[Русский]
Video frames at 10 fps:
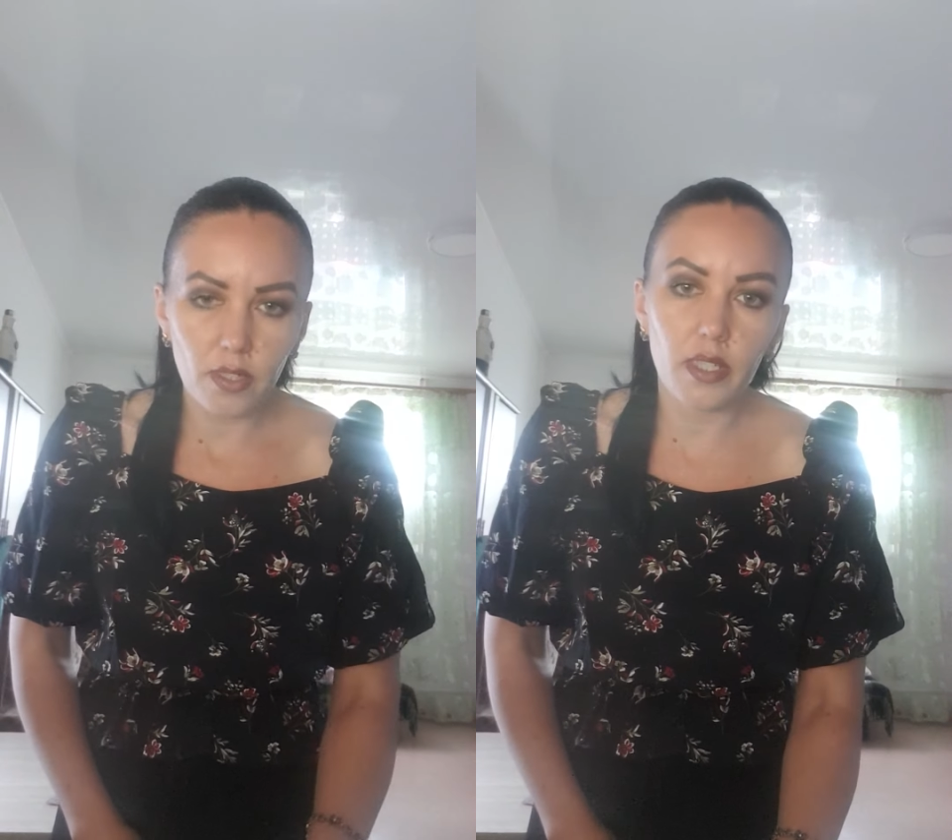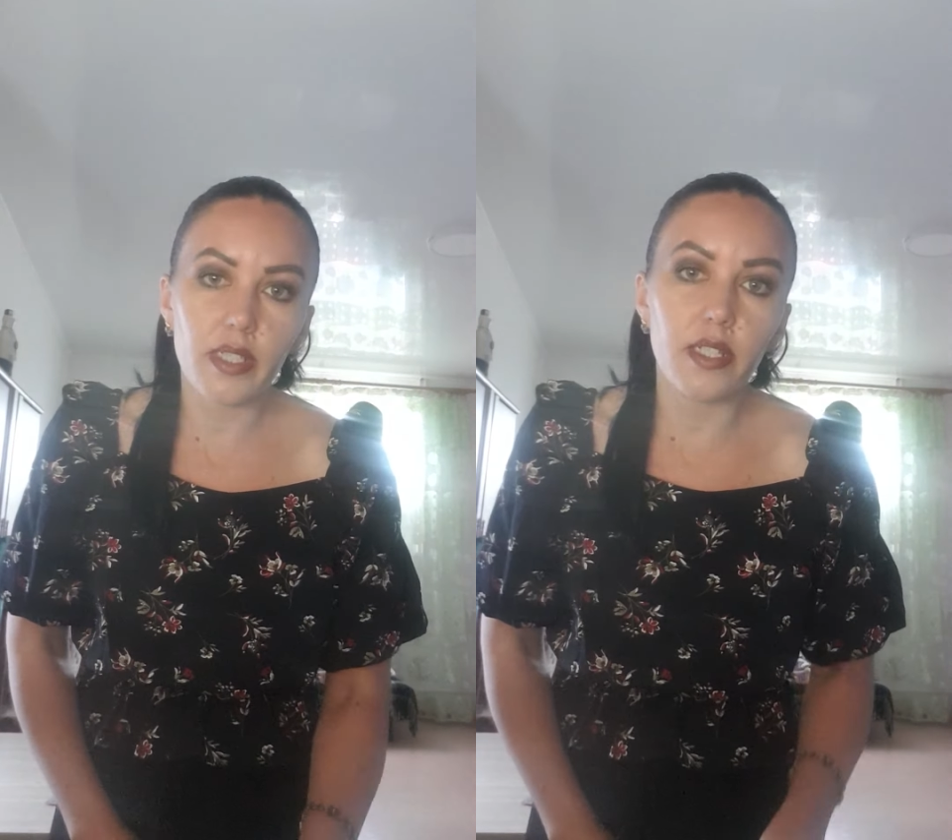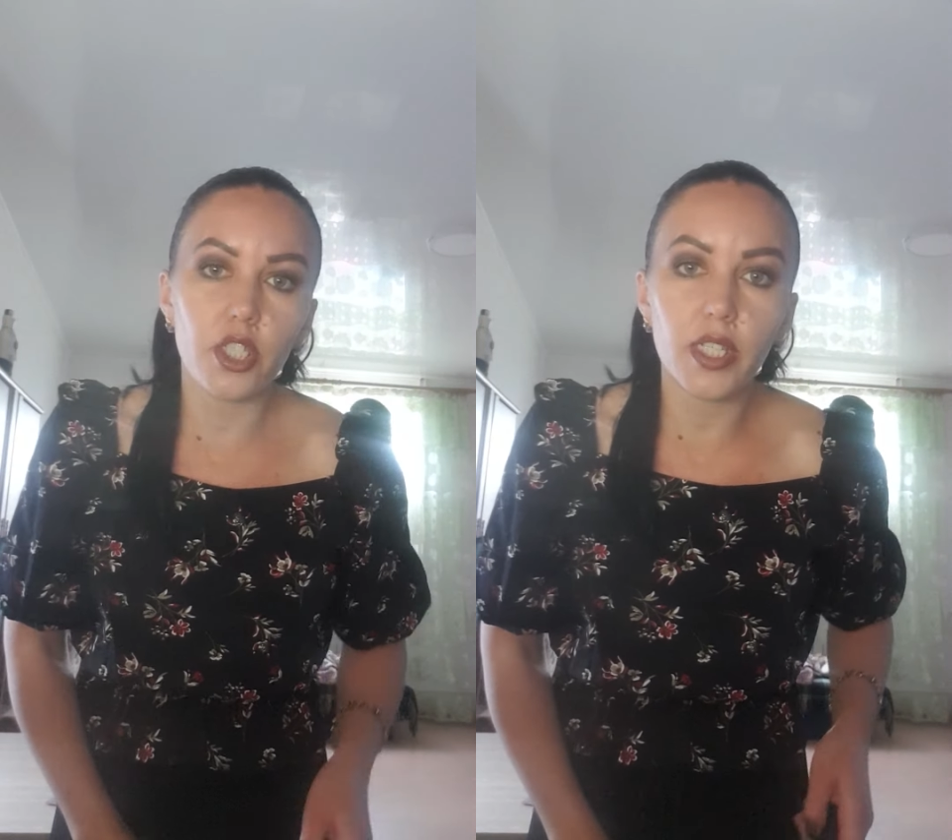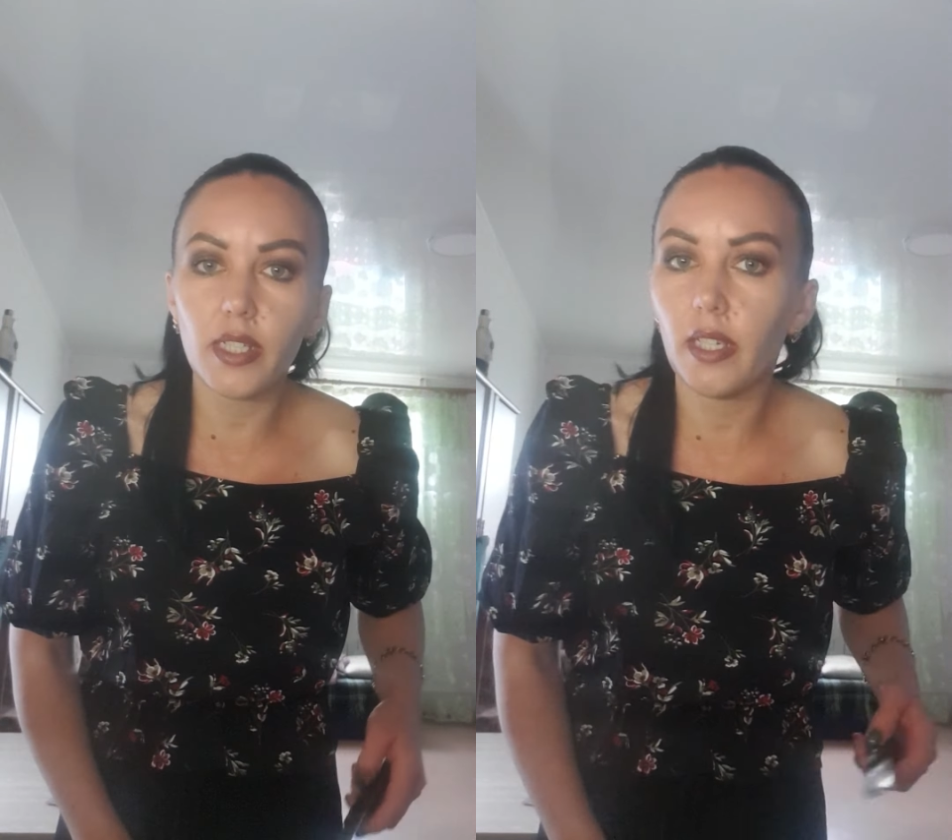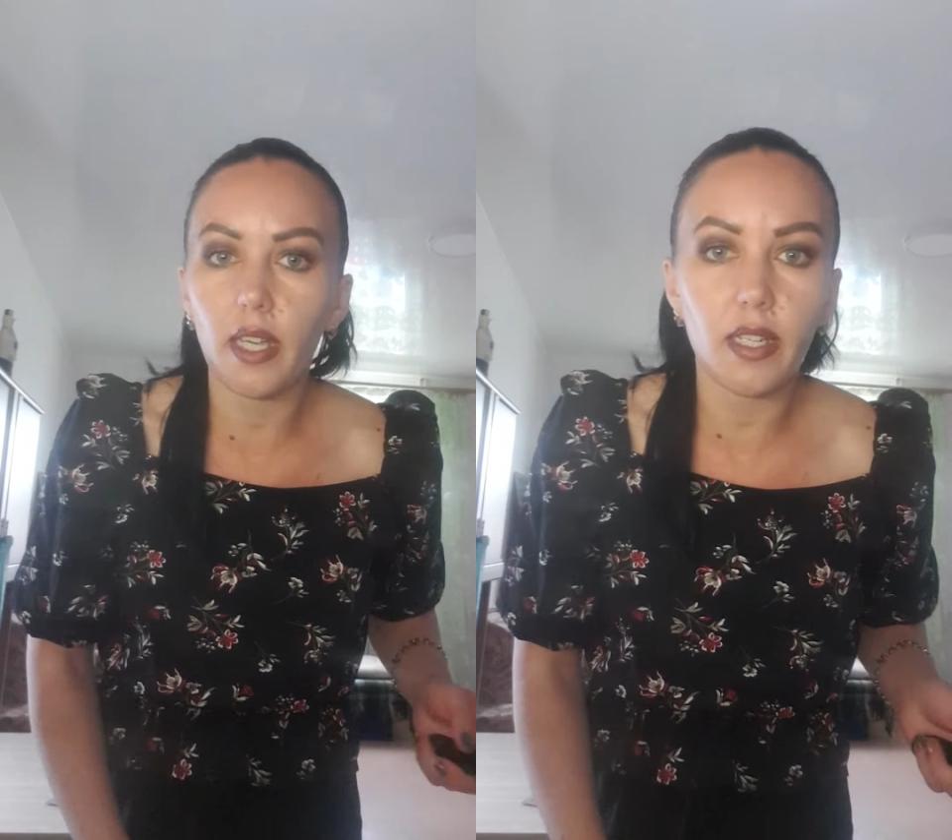Если
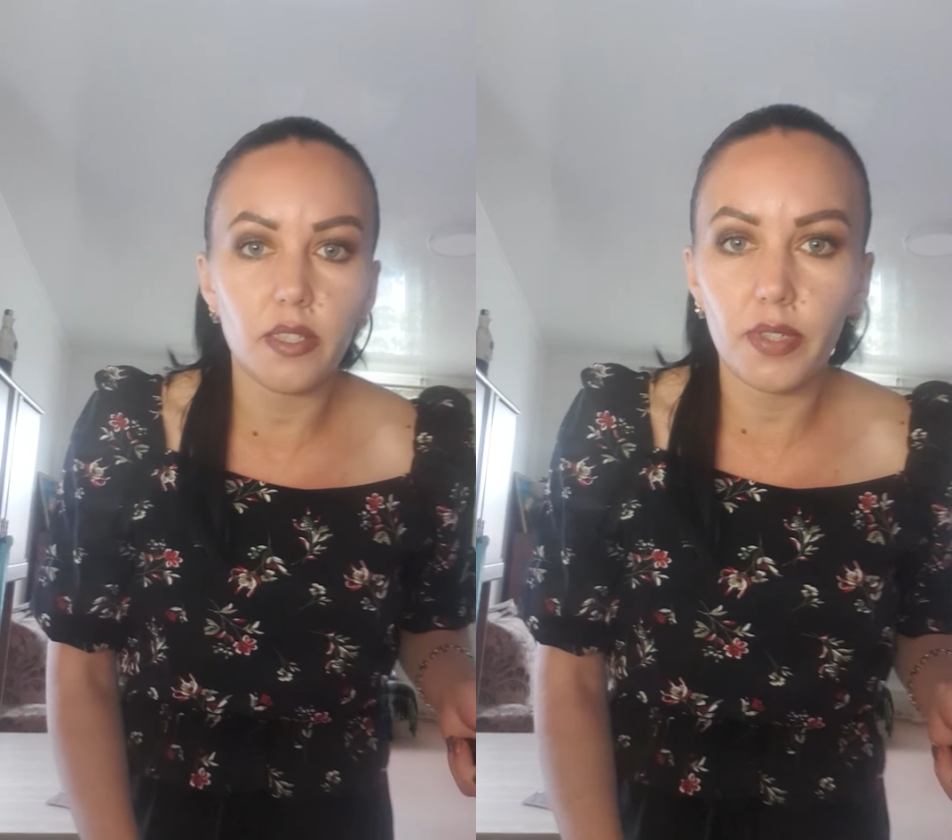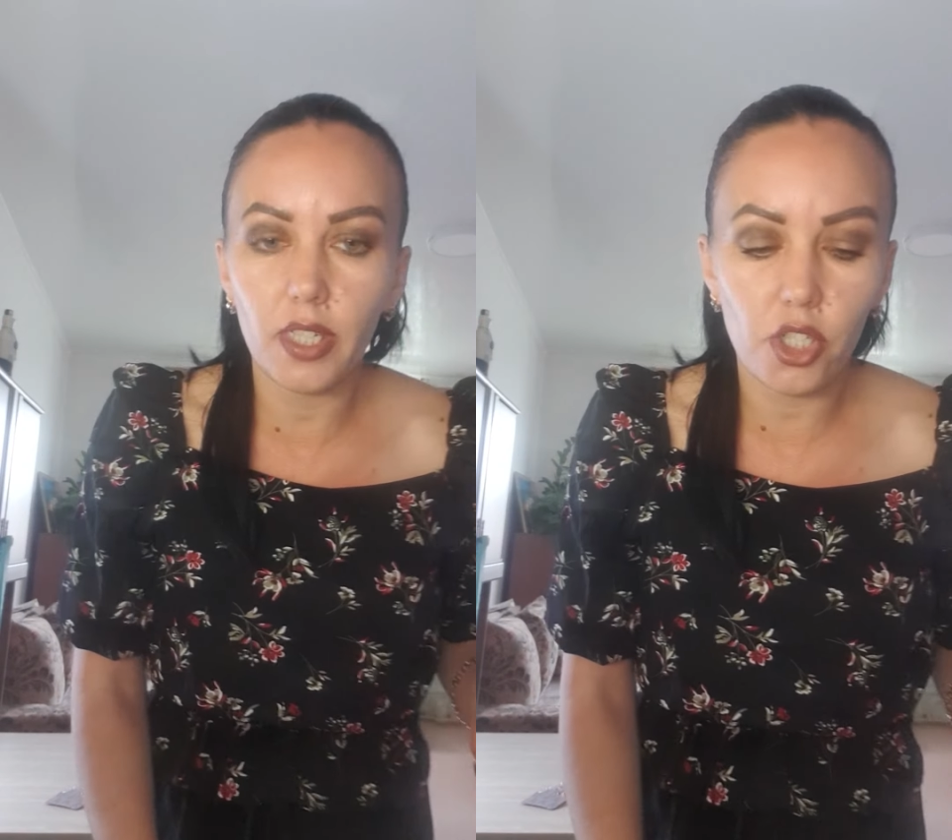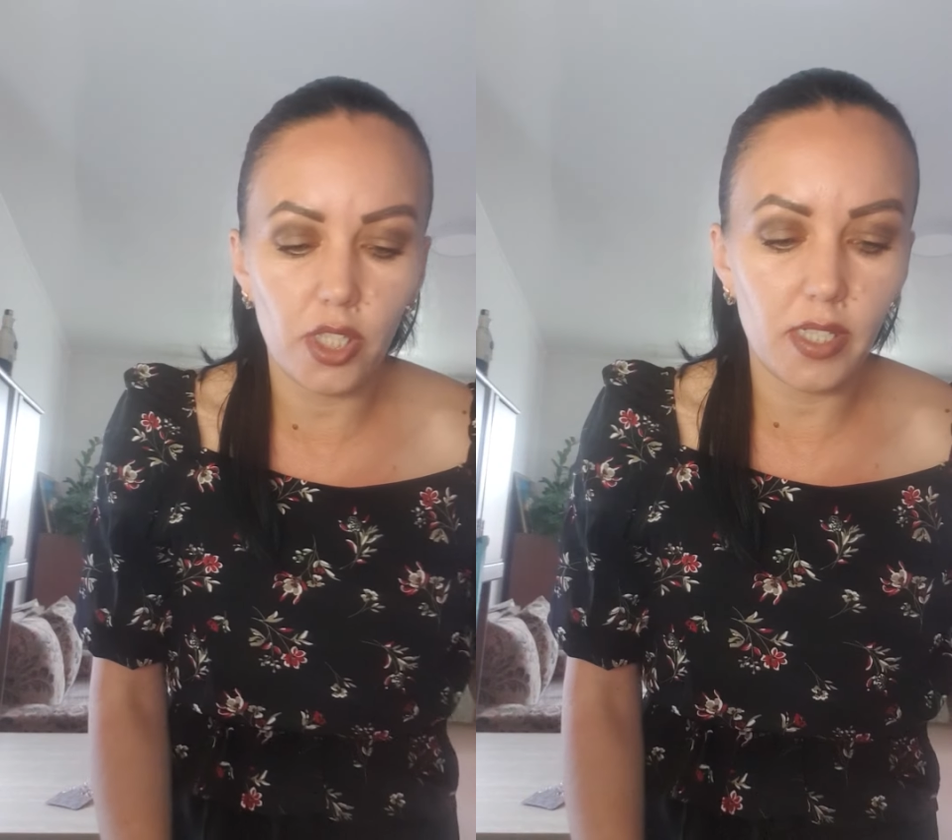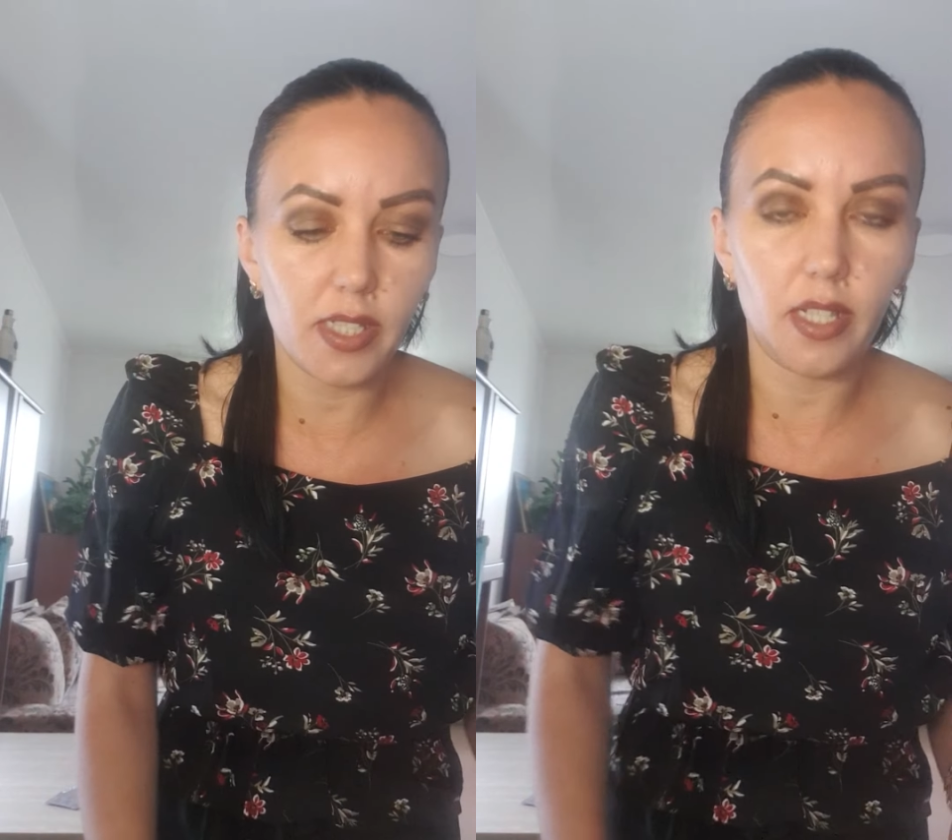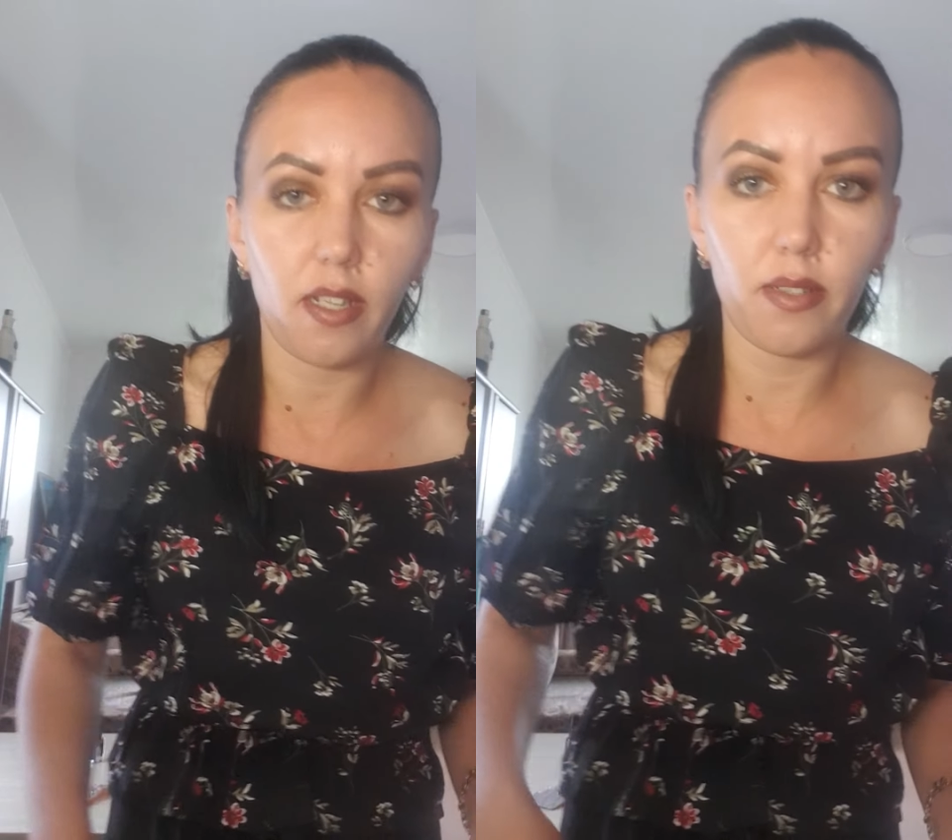честно, я этого даже не
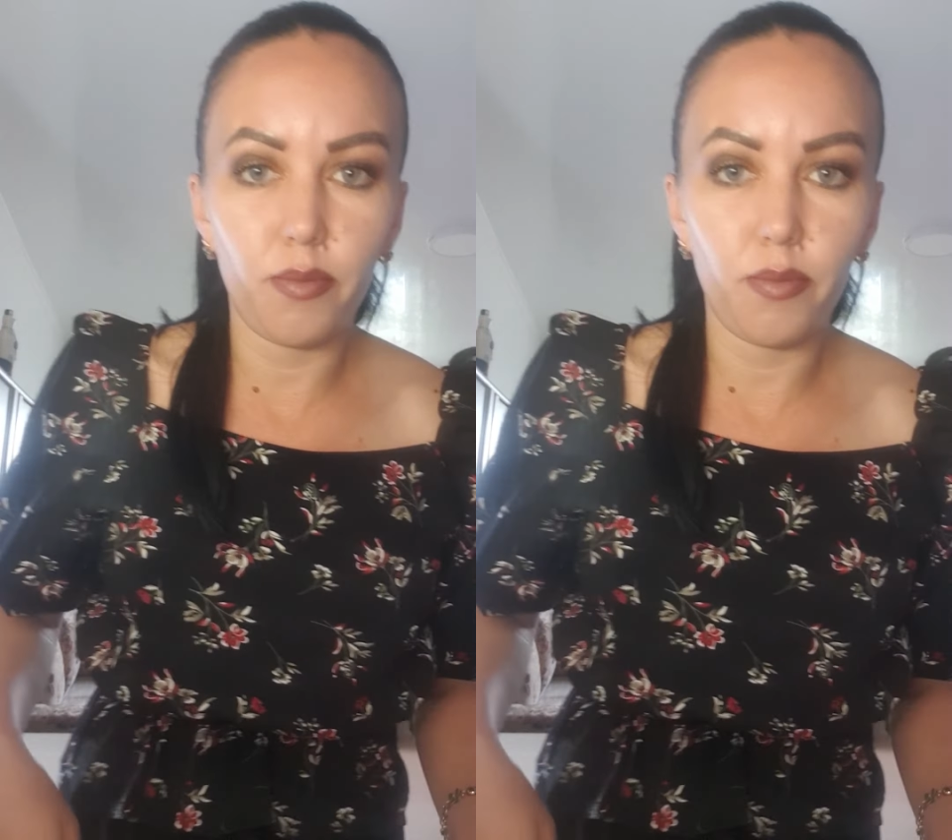знала.